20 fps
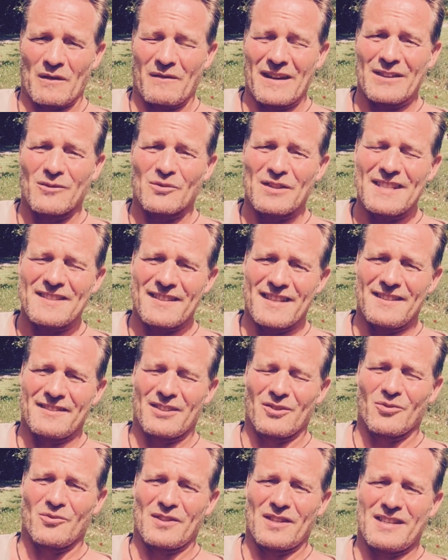Wenn du diese
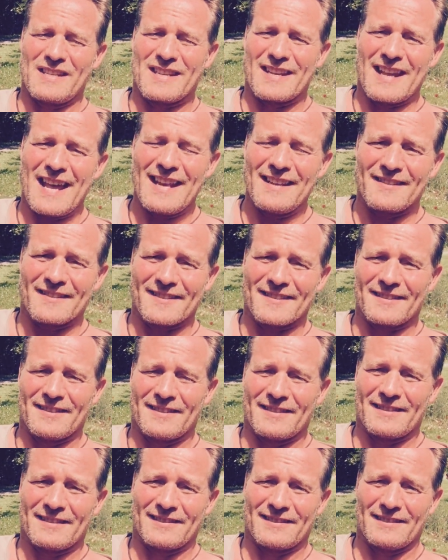Hintergründe nicht
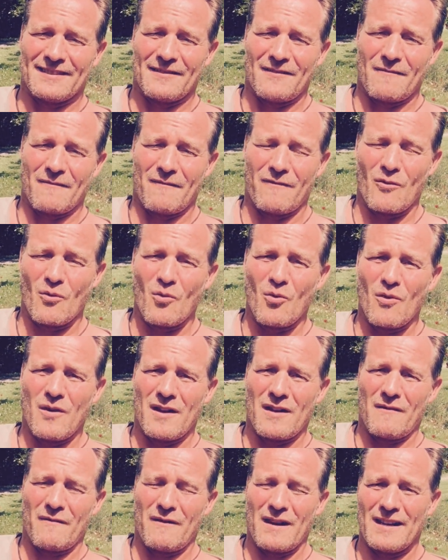kennst, wo
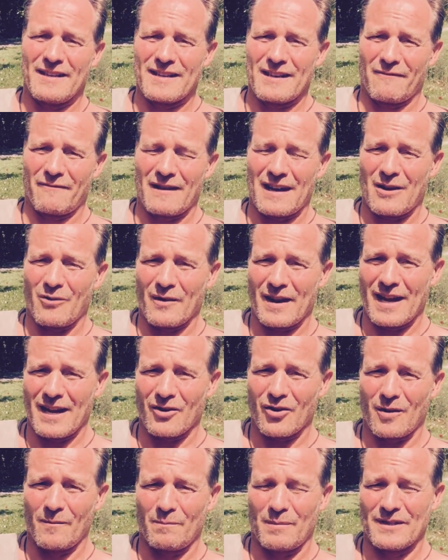welche Erfahrungen
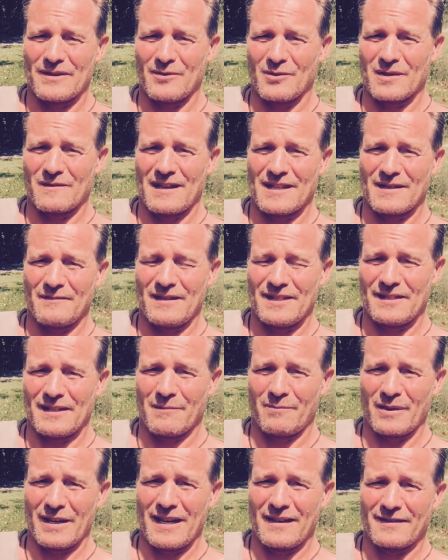herkommen, beziehungsweise wie sie
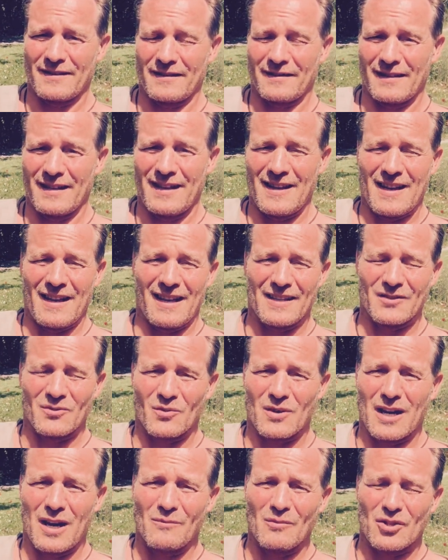geprägt sind, hast
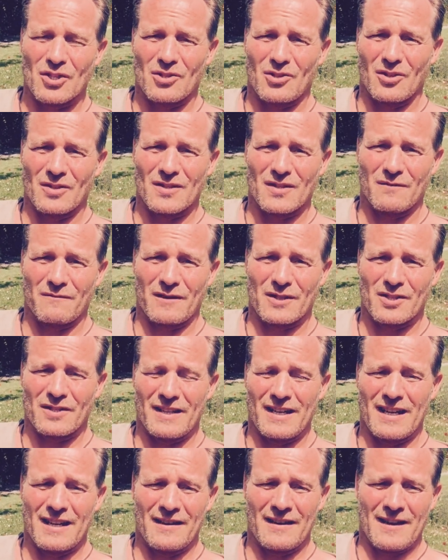du kaum eine Chance zu
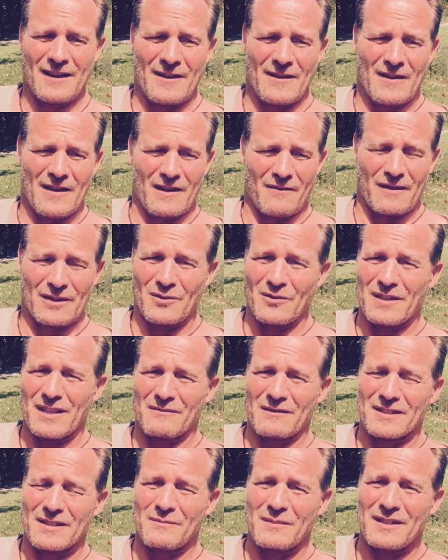verstehen, wenn du
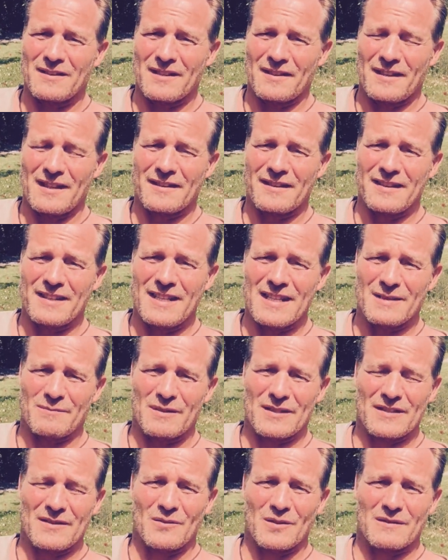irgendwas im Internet liest,
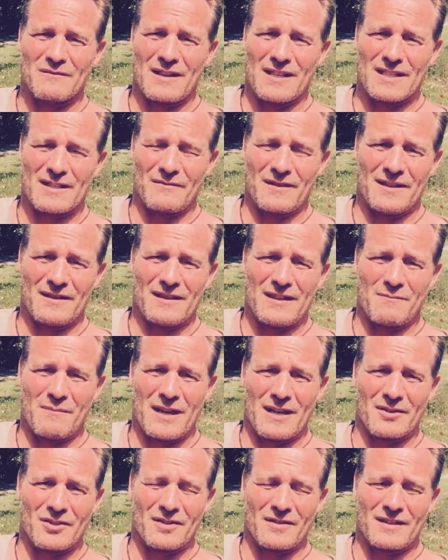beziehungsweise wenn dir
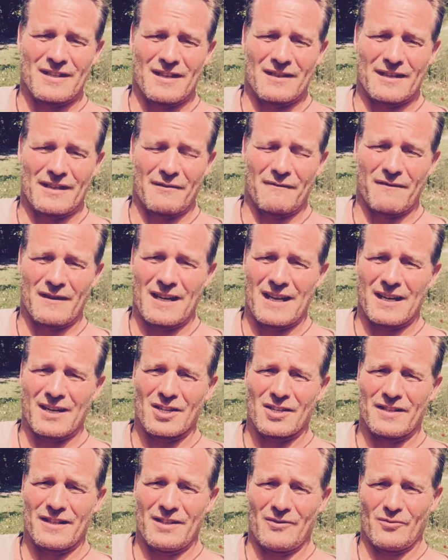Menschen irgendeine Frage
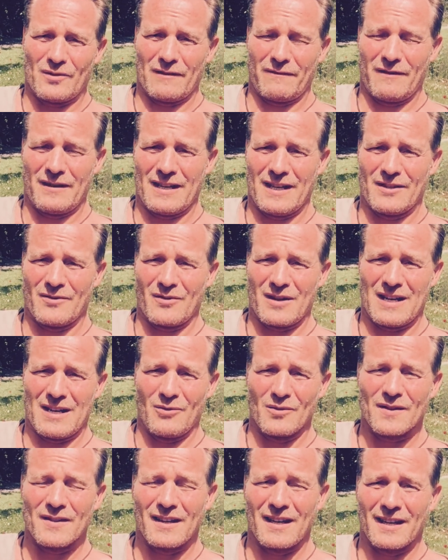stellen oder vielleicht sogar
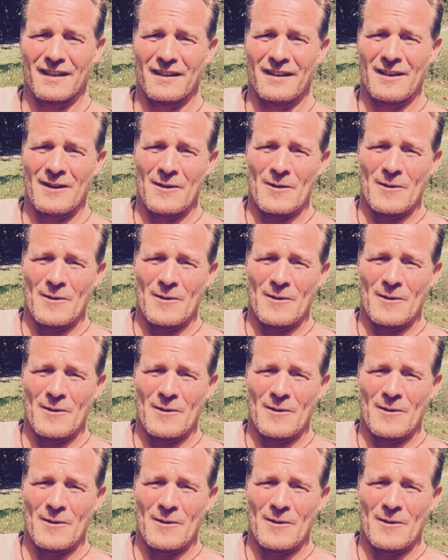Aussagen